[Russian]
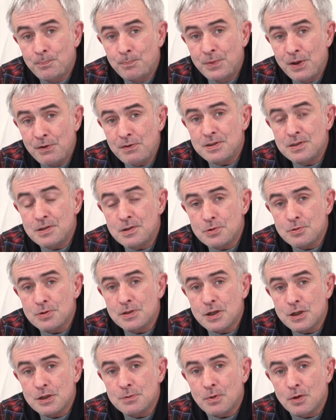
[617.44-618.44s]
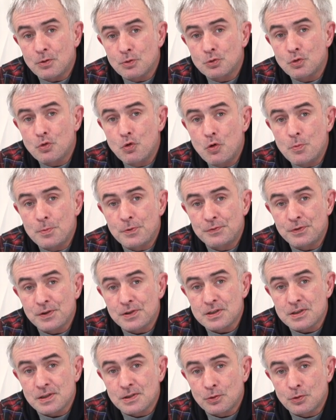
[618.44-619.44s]
Давайте еще скажем о другом
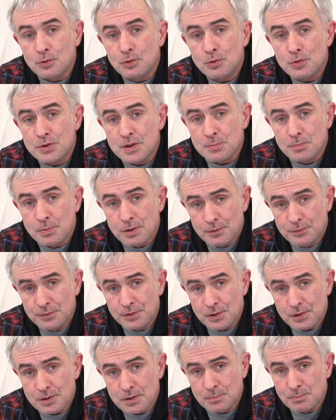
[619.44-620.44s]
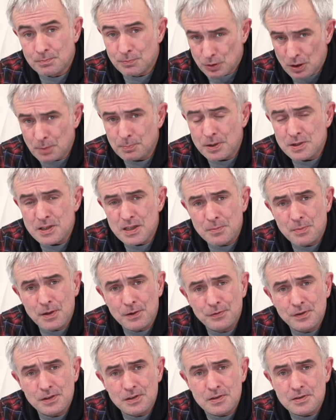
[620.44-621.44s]
эффекте – ноцебо-эффекте. Потому что о
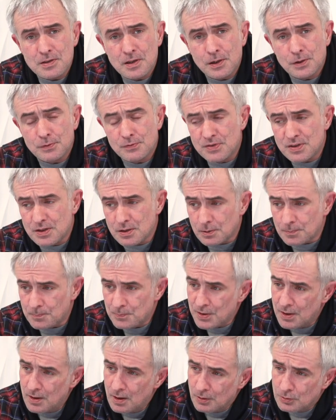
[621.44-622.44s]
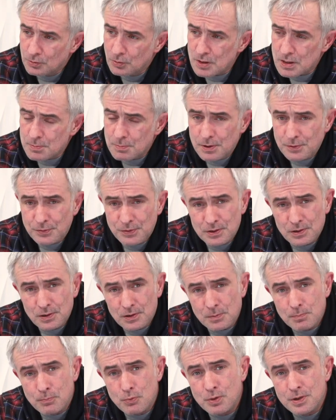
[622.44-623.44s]
плацебо-эффекте знают все. Ноцебо-эффект –
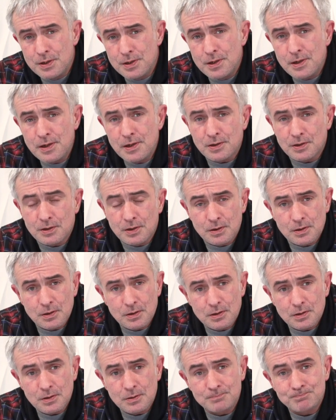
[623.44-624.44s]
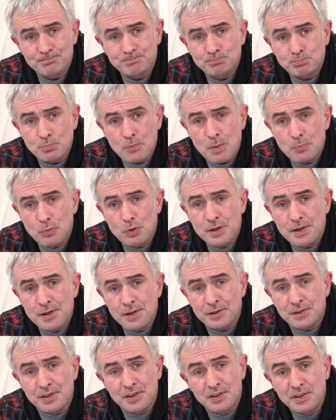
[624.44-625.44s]
это более редкий, э, более
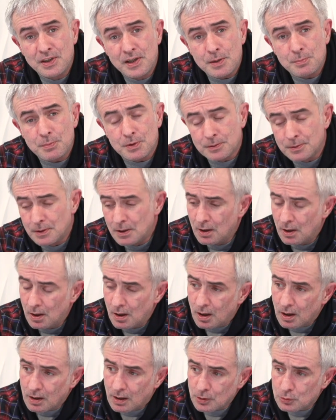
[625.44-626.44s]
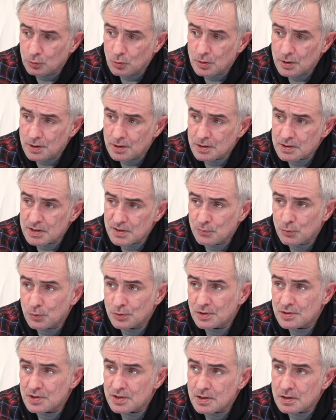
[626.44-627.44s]
редкий термин, а который
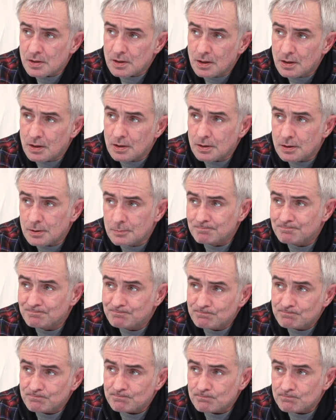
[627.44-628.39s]
сводится к